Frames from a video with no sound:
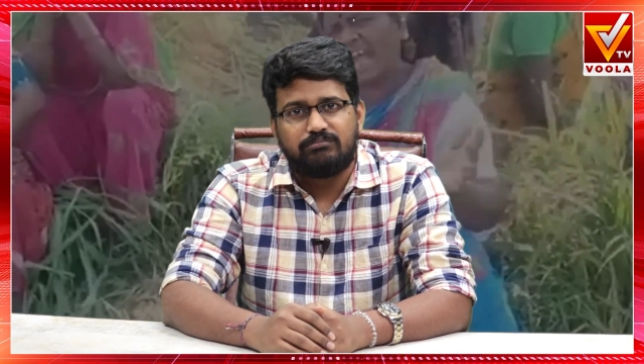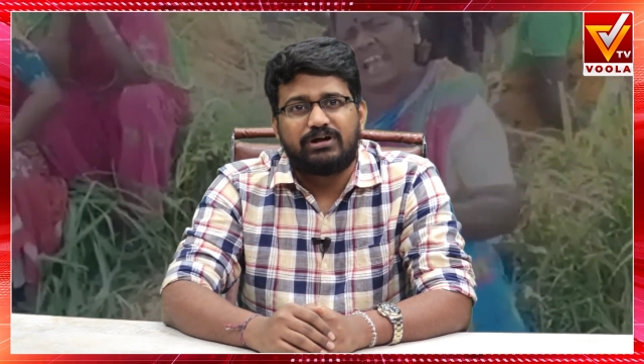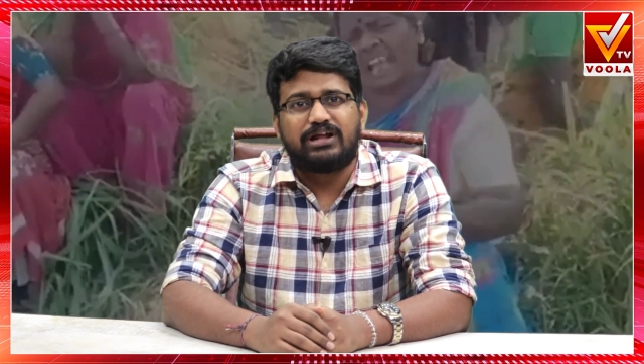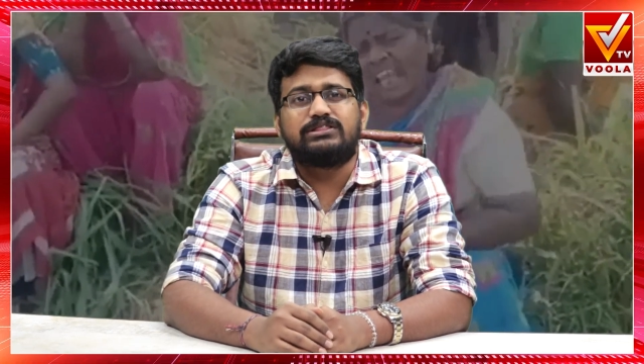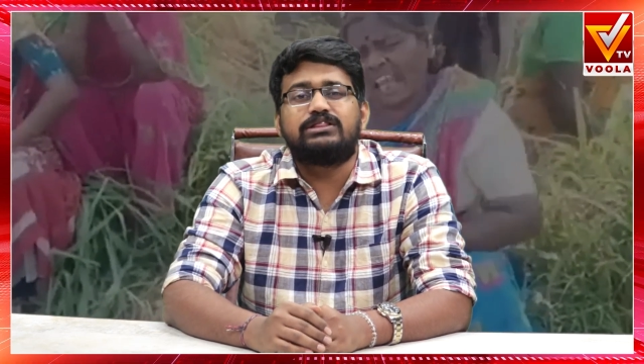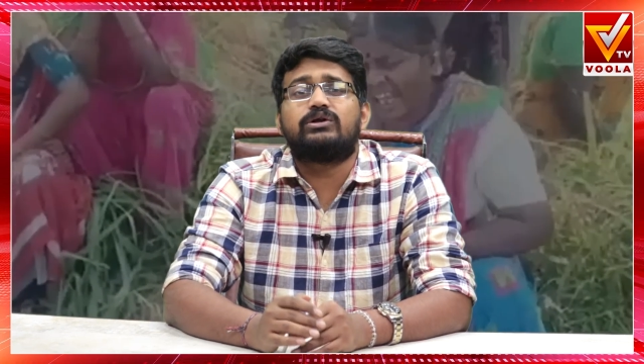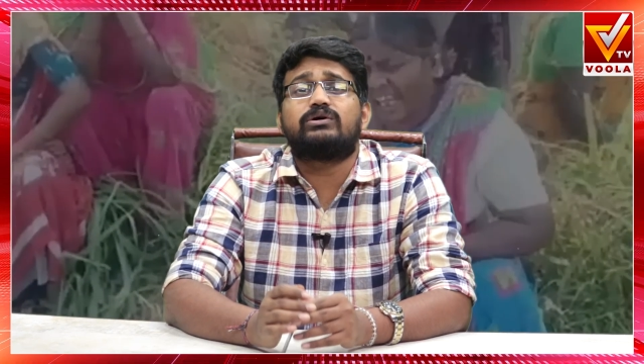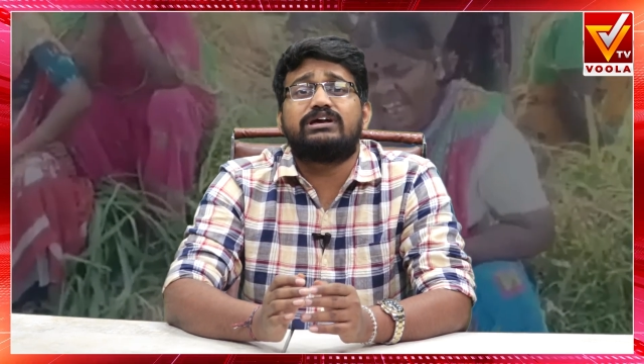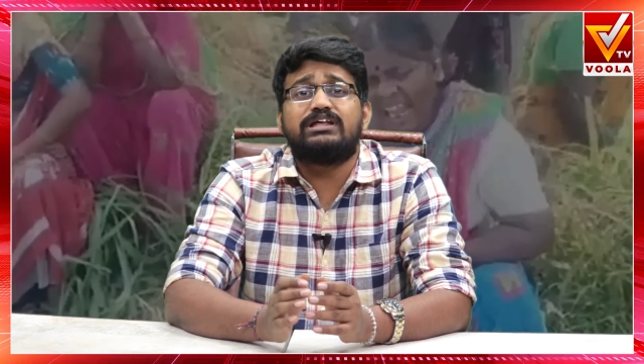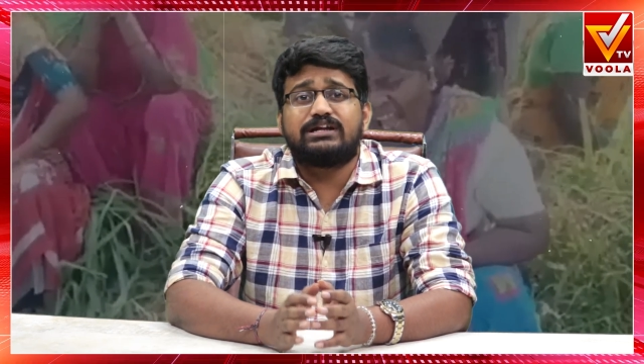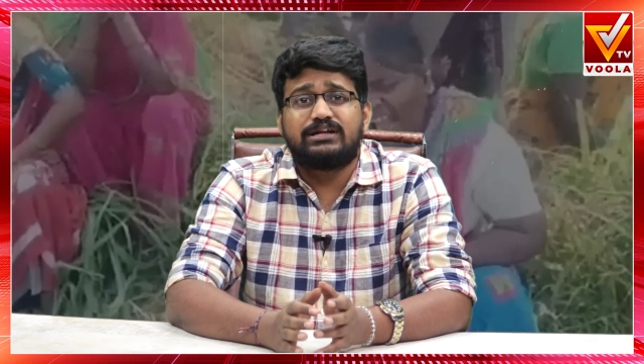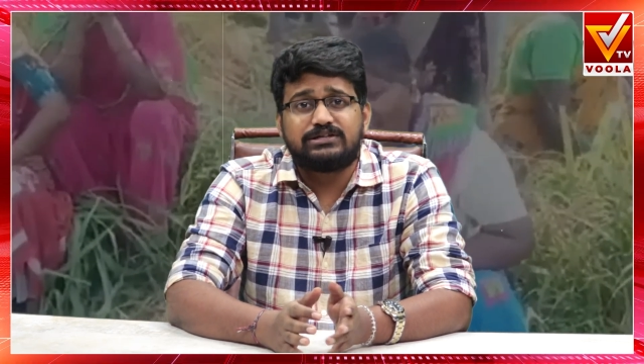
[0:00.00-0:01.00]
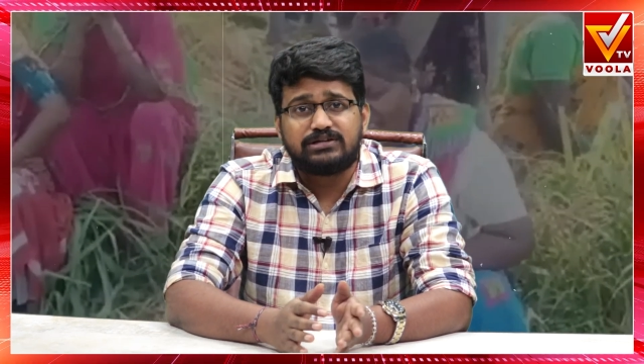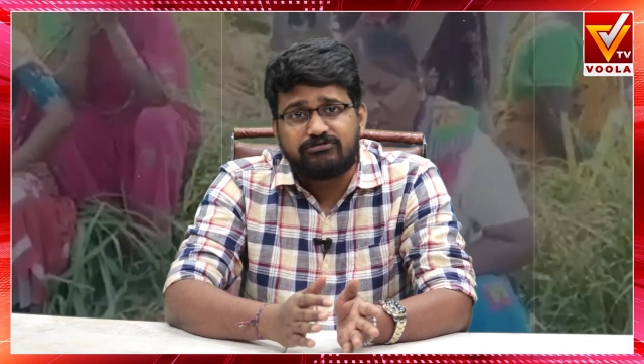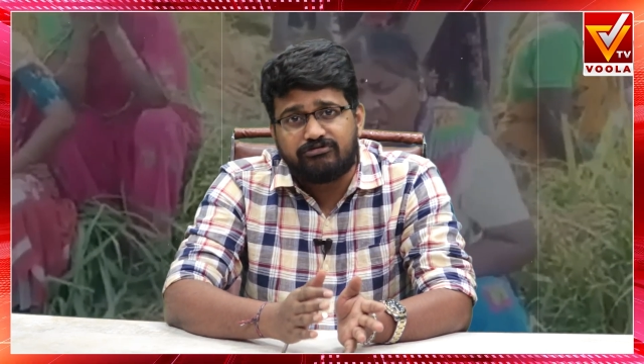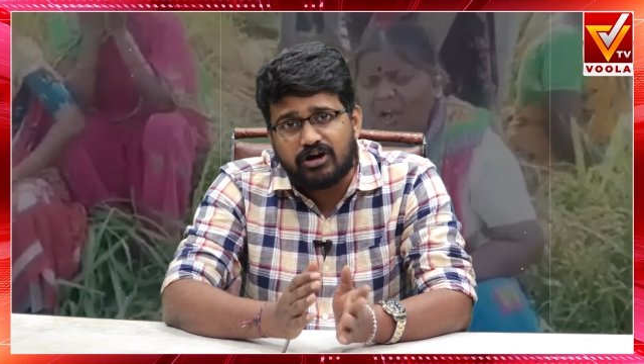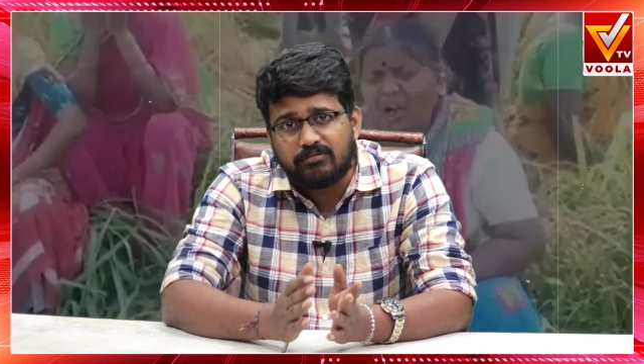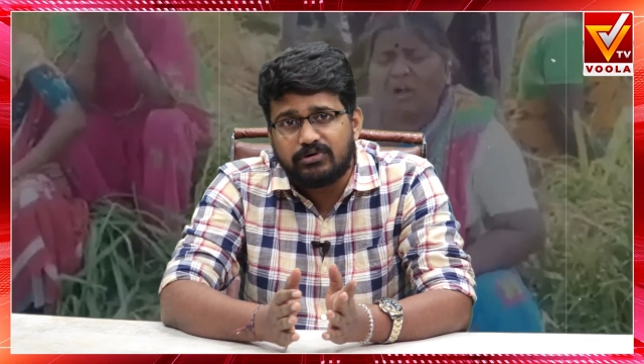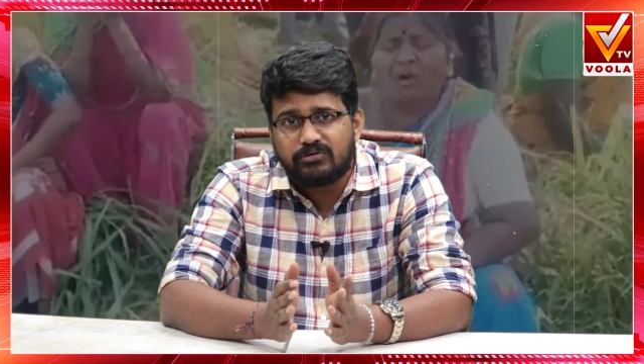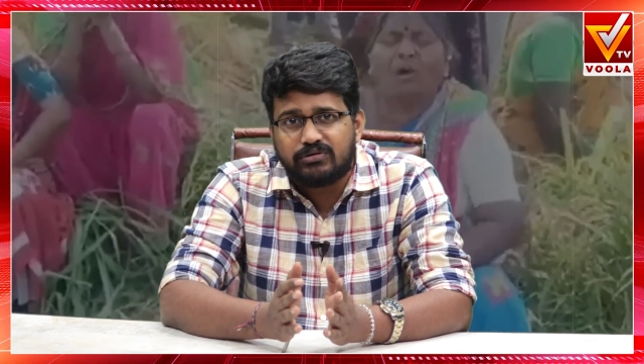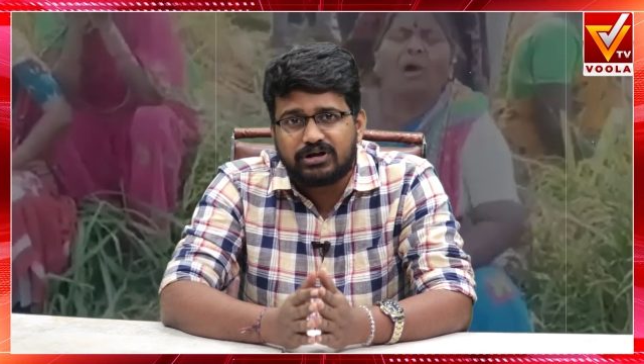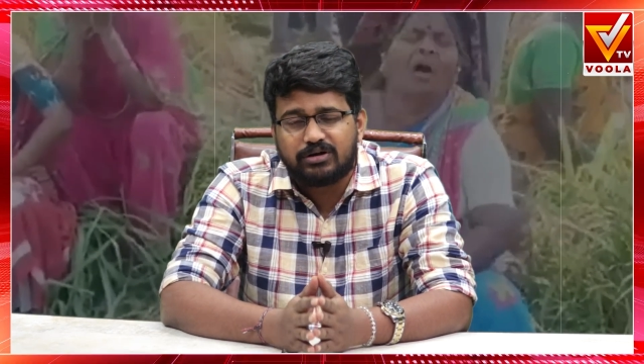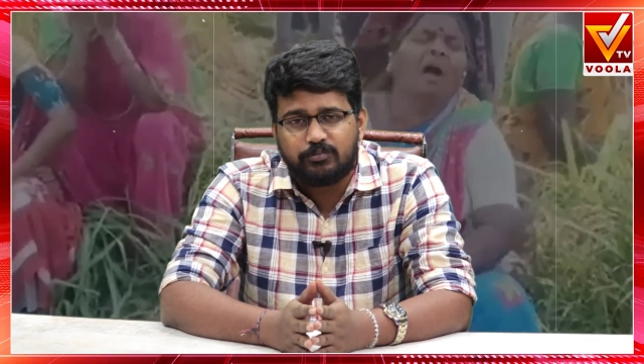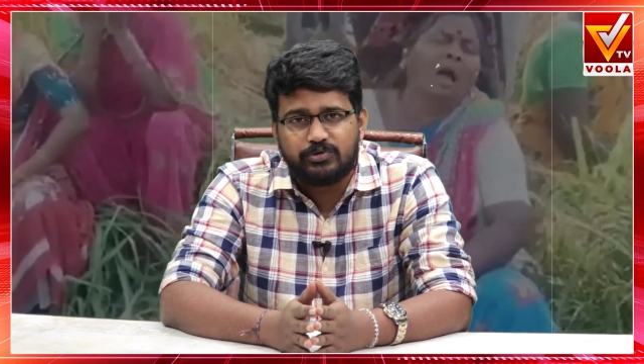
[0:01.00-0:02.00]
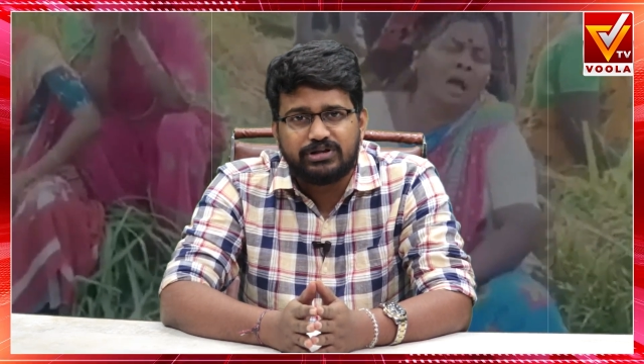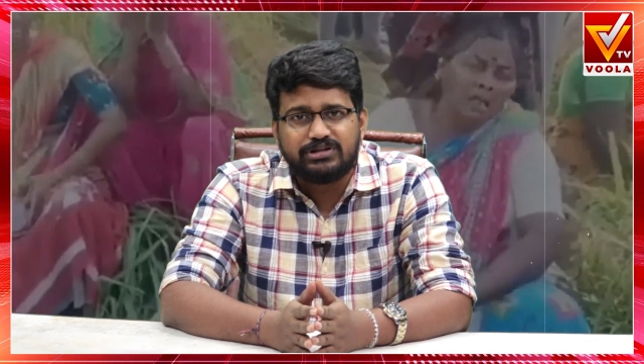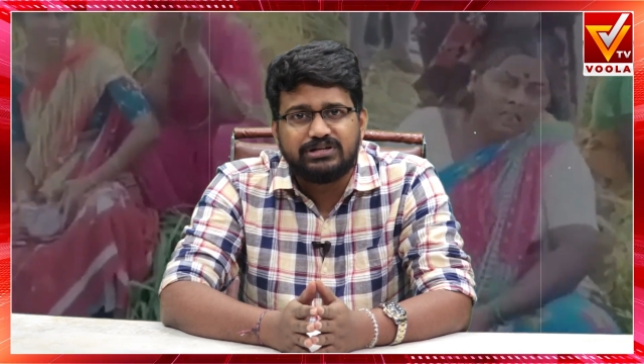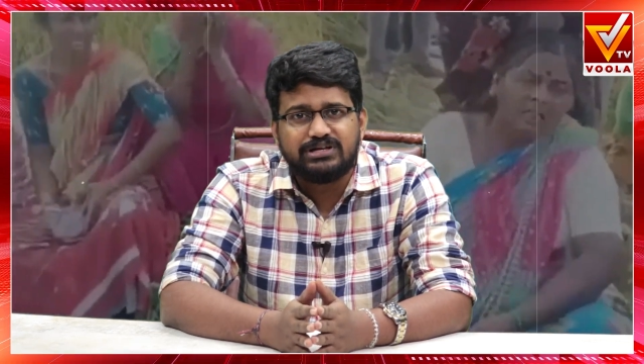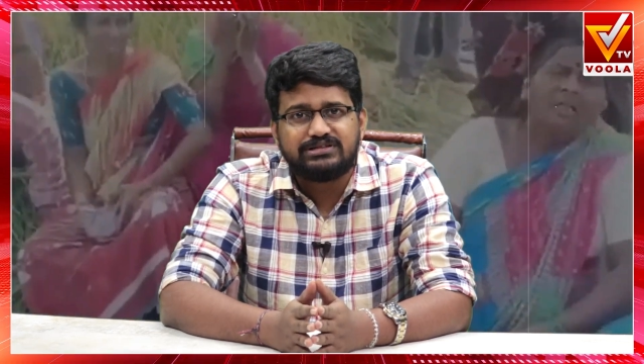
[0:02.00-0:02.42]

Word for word: మరెందరో కీలక నేతలు ఫామ్లో ఉండగా పుట్టింది